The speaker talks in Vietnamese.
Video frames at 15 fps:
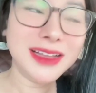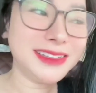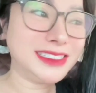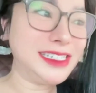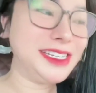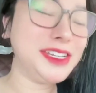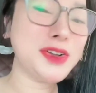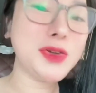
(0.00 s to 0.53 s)

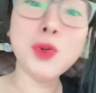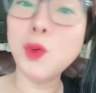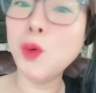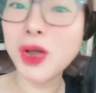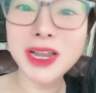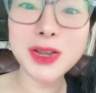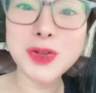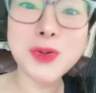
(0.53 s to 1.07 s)
chị
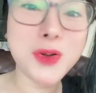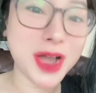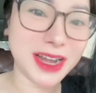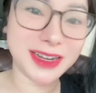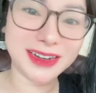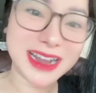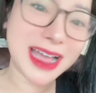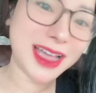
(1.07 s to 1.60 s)
quần
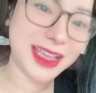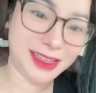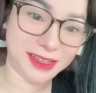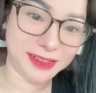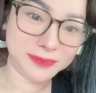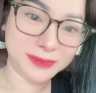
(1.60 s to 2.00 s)
quận đây